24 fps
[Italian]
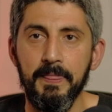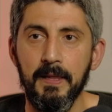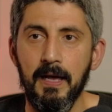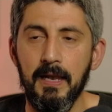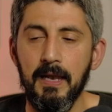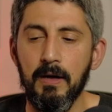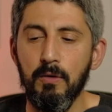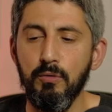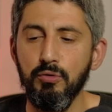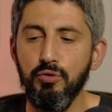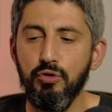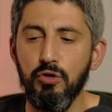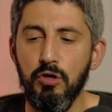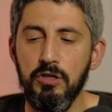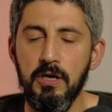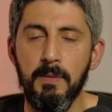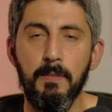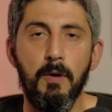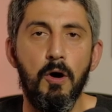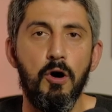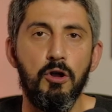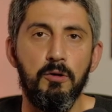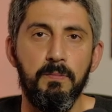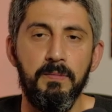la, custodia
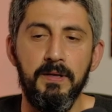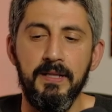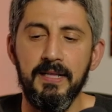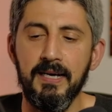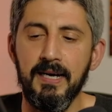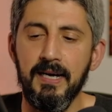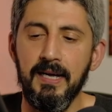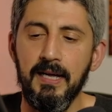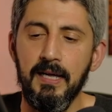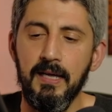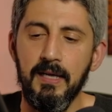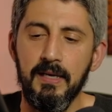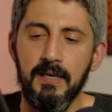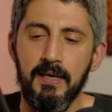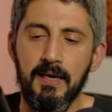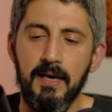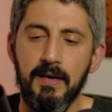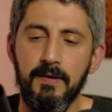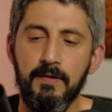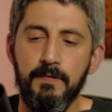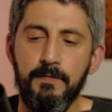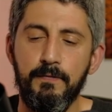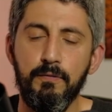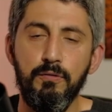morbida
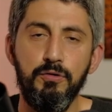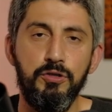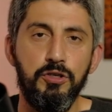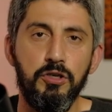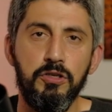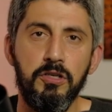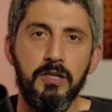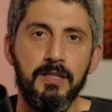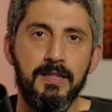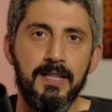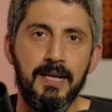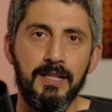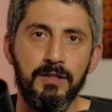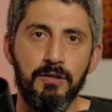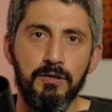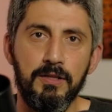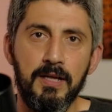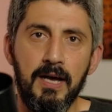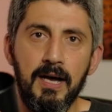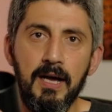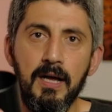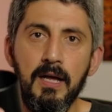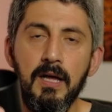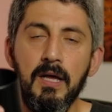che Fuji ogni tanto
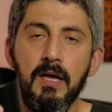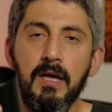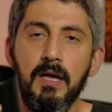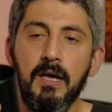dà.